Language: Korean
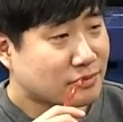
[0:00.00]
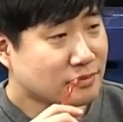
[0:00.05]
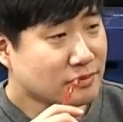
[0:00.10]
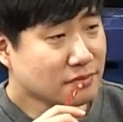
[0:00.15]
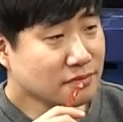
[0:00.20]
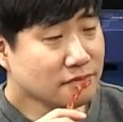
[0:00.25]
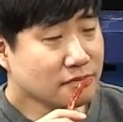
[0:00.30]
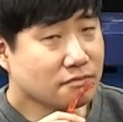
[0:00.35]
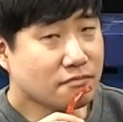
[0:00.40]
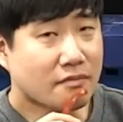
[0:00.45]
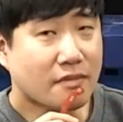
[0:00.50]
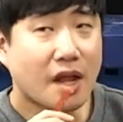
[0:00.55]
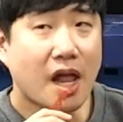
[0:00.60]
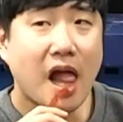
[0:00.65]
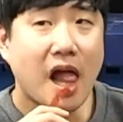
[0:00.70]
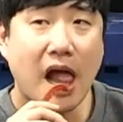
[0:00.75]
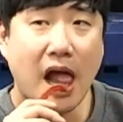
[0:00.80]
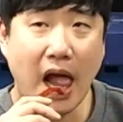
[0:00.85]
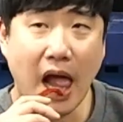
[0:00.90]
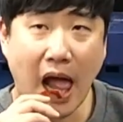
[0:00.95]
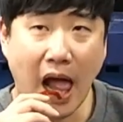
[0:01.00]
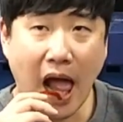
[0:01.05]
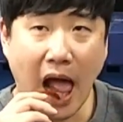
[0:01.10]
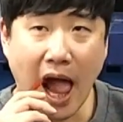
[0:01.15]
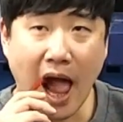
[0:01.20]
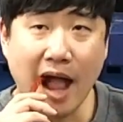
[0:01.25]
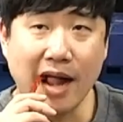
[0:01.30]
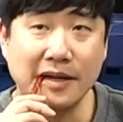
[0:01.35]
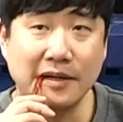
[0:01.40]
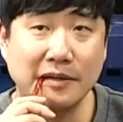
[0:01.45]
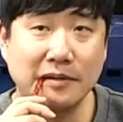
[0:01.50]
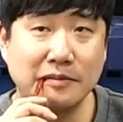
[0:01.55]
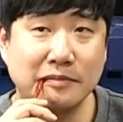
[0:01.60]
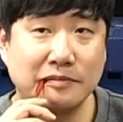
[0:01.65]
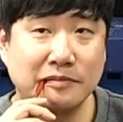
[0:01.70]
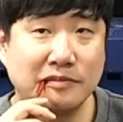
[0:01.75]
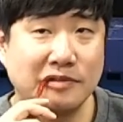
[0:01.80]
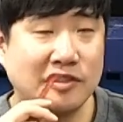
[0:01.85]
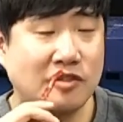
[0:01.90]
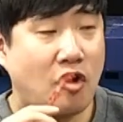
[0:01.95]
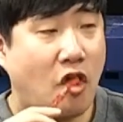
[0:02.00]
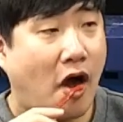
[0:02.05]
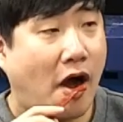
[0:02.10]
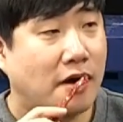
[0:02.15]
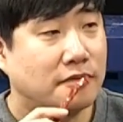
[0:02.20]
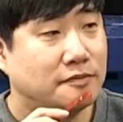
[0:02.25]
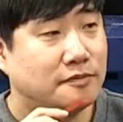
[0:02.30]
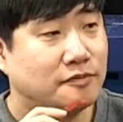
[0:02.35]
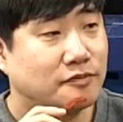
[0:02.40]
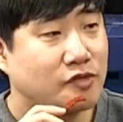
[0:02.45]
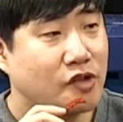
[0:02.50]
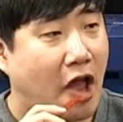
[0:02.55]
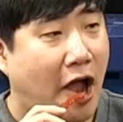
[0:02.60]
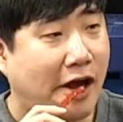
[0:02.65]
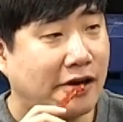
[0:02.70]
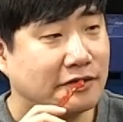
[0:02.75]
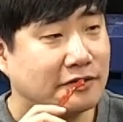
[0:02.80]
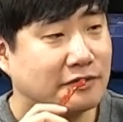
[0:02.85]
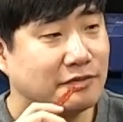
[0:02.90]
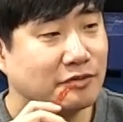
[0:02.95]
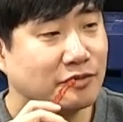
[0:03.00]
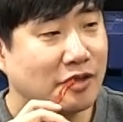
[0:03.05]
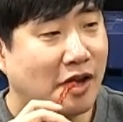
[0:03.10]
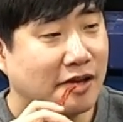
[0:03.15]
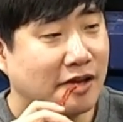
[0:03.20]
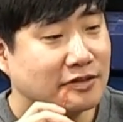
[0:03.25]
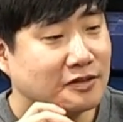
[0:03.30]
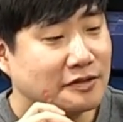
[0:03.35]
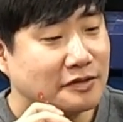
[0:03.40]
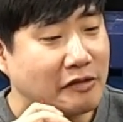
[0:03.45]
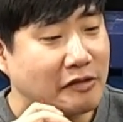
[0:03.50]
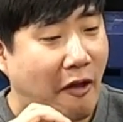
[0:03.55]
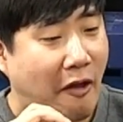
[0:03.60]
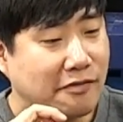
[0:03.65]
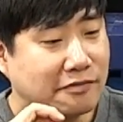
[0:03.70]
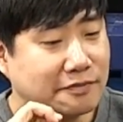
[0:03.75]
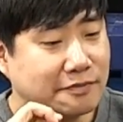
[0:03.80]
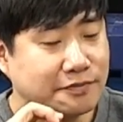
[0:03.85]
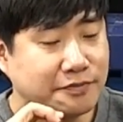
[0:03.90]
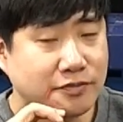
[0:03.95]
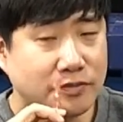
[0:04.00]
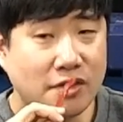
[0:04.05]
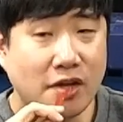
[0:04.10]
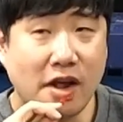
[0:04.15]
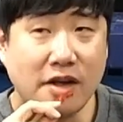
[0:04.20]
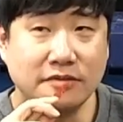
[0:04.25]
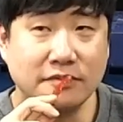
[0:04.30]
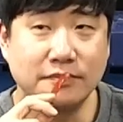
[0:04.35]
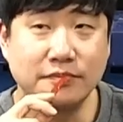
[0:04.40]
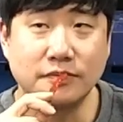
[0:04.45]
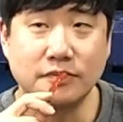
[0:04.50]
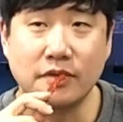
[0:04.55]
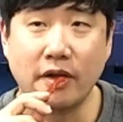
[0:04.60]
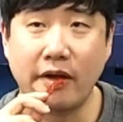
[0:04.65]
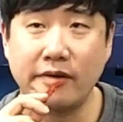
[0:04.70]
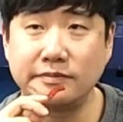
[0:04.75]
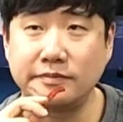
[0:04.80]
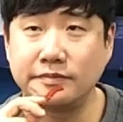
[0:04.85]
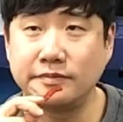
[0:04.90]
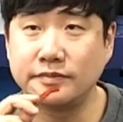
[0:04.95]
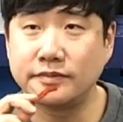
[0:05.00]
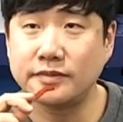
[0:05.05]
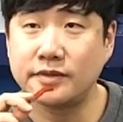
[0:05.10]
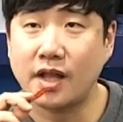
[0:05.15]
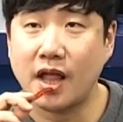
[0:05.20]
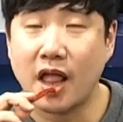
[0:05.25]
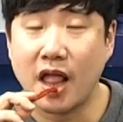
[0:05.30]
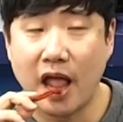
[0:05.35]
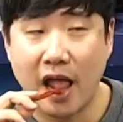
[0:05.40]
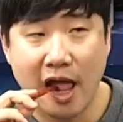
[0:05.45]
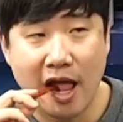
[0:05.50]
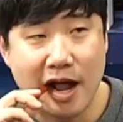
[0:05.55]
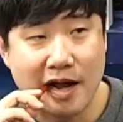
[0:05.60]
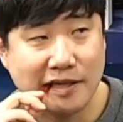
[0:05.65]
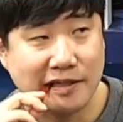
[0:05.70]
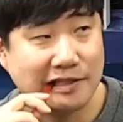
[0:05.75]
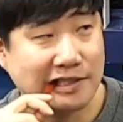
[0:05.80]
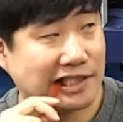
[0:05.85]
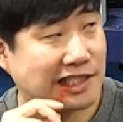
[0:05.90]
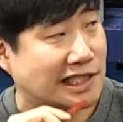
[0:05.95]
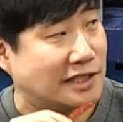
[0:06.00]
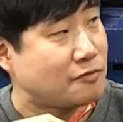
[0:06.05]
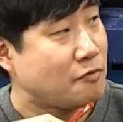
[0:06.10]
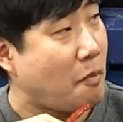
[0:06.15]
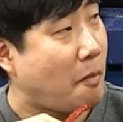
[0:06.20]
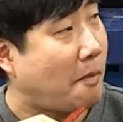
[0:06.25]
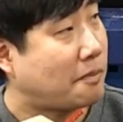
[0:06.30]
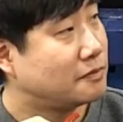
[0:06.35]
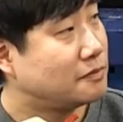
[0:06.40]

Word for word: 부동산 교육 1위 프로에게 배워라. 랜드 프로. BLS 클리닉